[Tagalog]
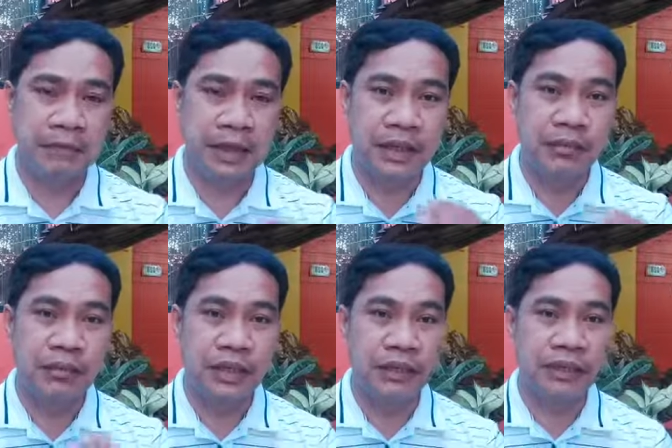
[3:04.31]
alam
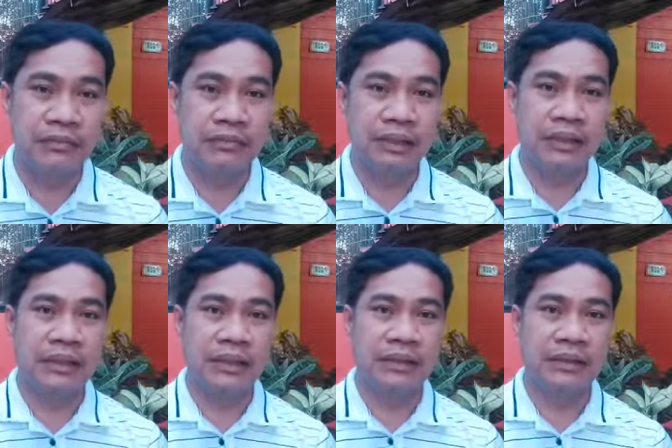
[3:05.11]
po natin
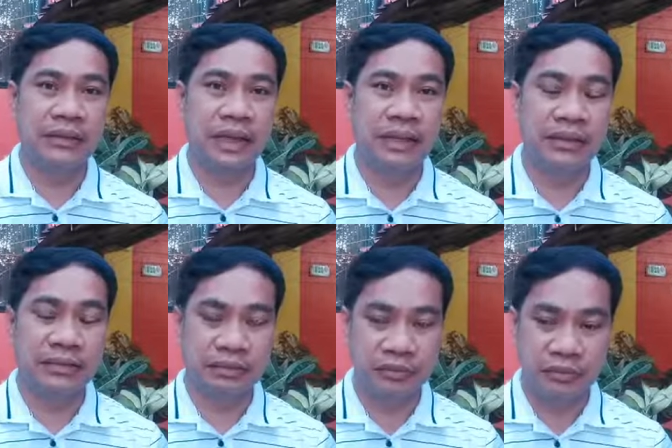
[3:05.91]
na dahil
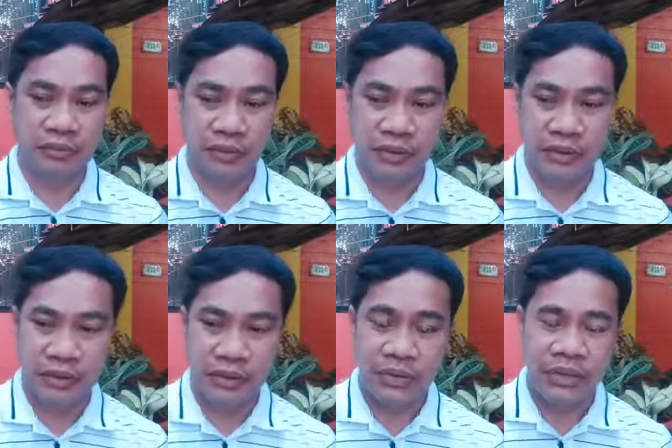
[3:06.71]
yung
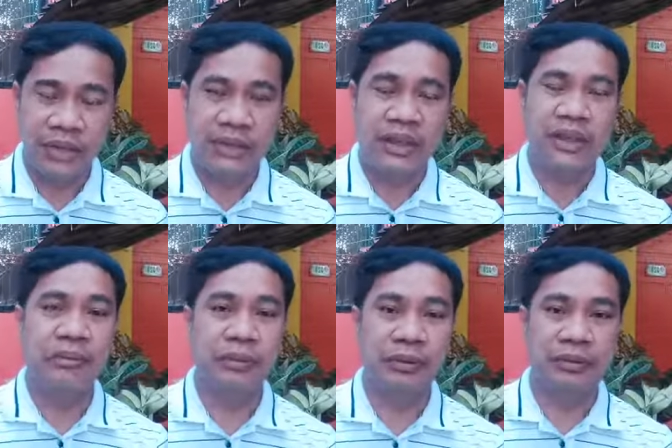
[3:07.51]
yung Israel
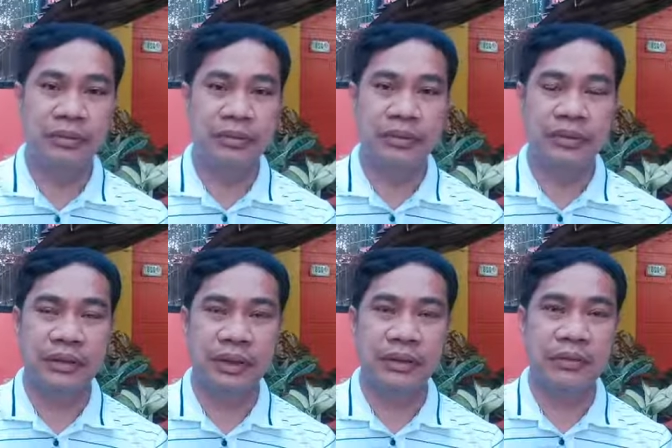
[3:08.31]
po
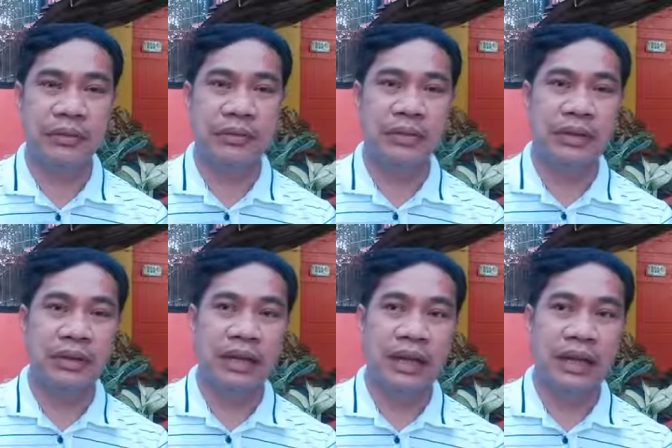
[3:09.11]
ano po
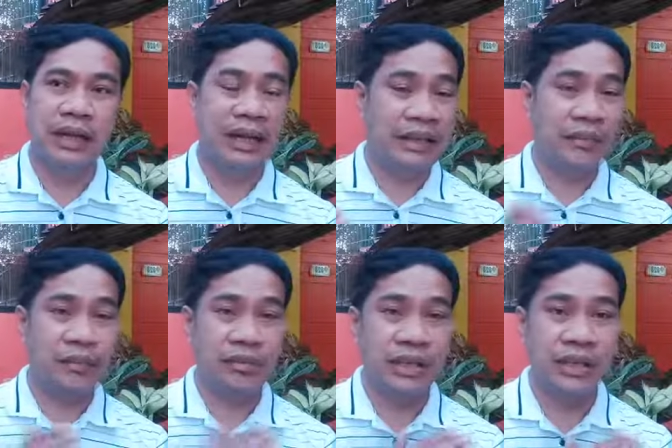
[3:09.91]
uh, lagi
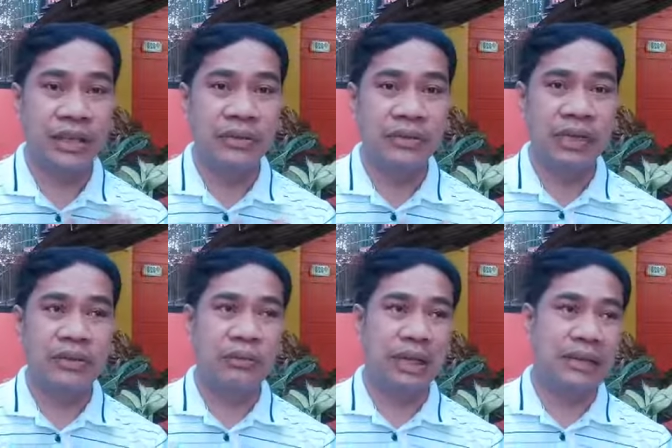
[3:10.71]
po silang ano
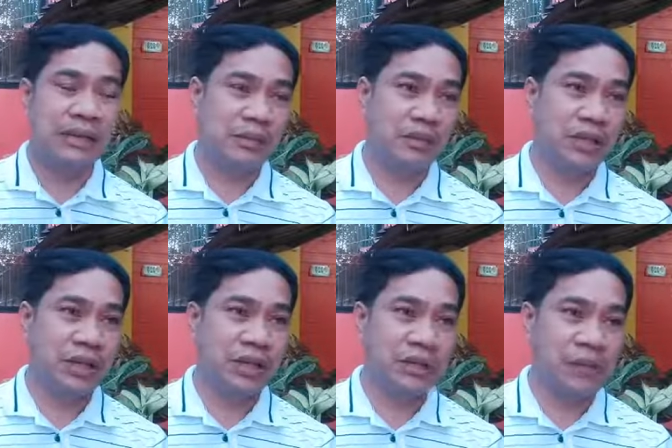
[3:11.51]
lagi po
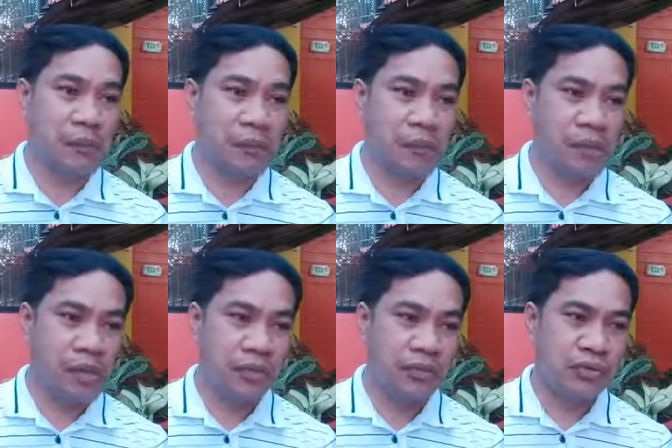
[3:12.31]
silang
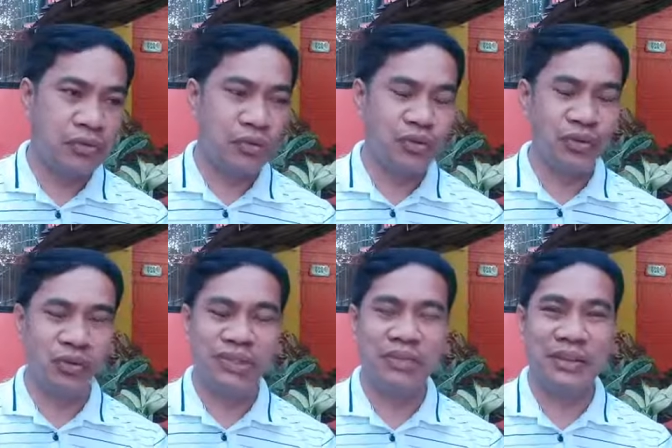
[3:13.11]

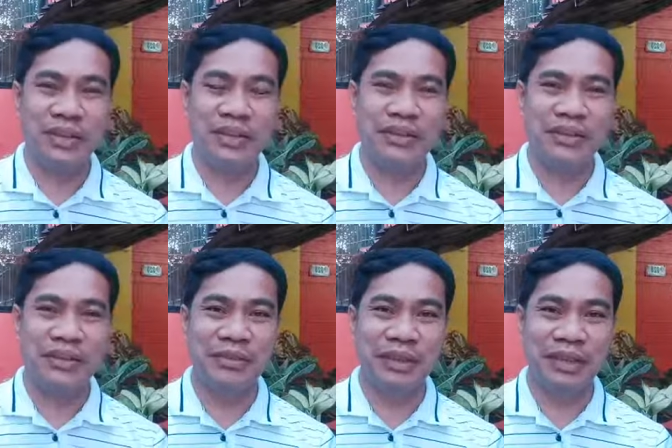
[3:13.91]
sumusuong sa mga ano eh,
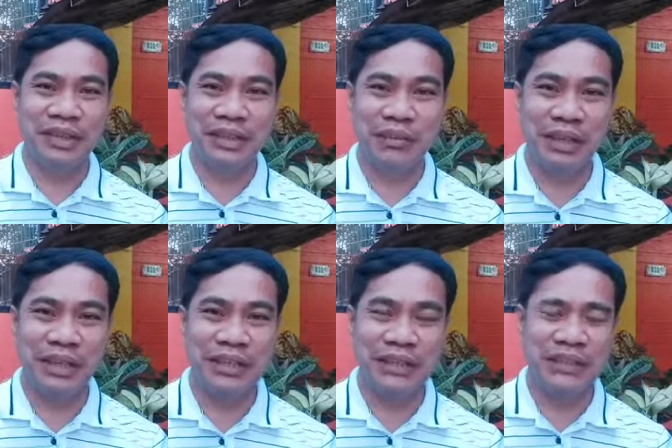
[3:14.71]
sa mga
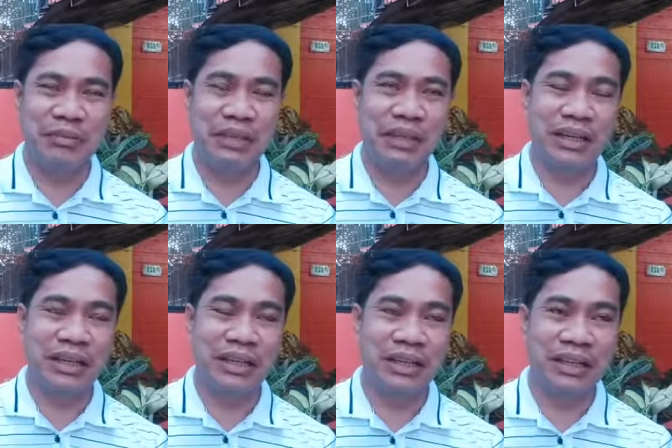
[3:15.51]
digmaan sa
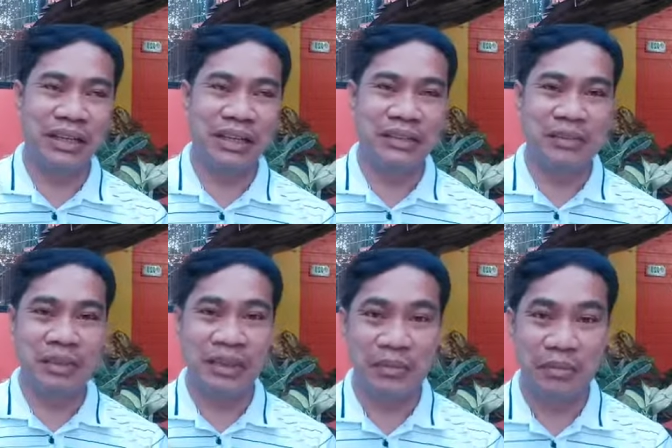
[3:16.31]
mga sa
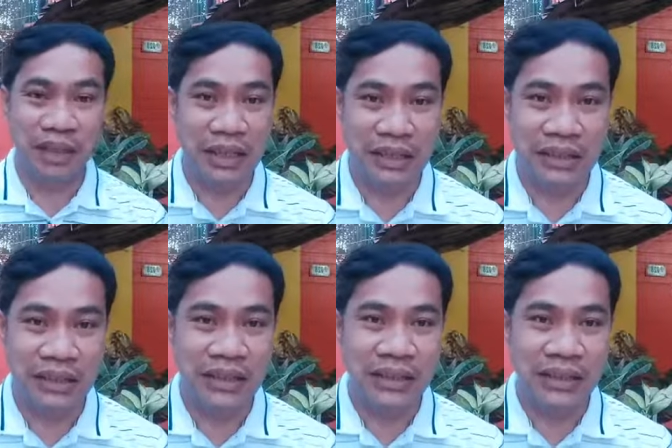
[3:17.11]
mga labanan